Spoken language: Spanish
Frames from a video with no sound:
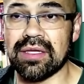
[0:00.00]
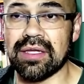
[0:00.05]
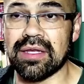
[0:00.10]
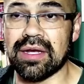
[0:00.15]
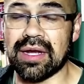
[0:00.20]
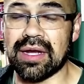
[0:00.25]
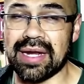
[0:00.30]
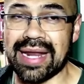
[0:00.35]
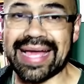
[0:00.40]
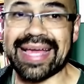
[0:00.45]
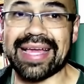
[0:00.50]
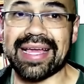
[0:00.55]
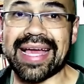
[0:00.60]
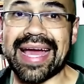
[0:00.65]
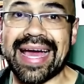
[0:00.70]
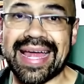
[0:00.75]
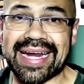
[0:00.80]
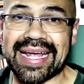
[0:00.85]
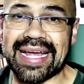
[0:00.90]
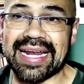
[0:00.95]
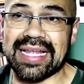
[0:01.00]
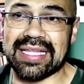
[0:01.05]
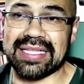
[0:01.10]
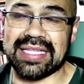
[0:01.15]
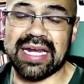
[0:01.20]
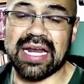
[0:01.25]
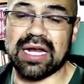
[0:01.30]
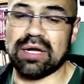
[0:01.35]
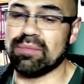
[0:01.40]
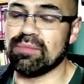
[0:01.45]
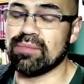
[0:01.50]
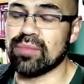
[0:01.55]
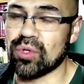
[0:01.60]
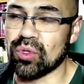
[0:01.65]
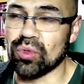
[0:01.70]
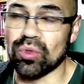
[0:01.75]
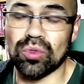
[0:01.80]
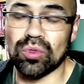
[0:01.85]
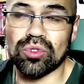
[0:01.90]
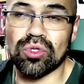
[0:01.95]
la carga lateral,
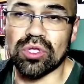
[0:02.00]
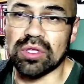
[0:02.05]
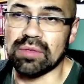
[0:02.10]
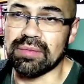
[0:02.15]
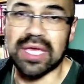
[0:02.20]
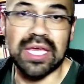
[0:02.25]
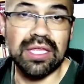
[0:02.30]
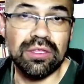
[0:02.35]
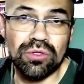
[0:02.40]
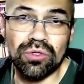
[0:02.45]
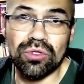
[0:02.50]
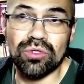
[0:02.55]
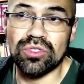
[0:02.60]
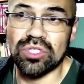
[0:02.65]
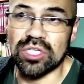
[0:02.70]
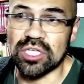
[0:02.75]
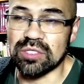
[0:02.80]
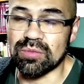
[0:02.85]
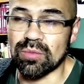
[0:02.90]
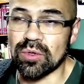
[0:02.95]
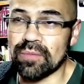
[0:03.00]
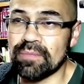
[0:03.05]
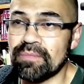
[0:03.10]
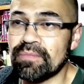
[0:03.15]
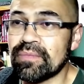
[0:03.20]
producto de viento o sismo.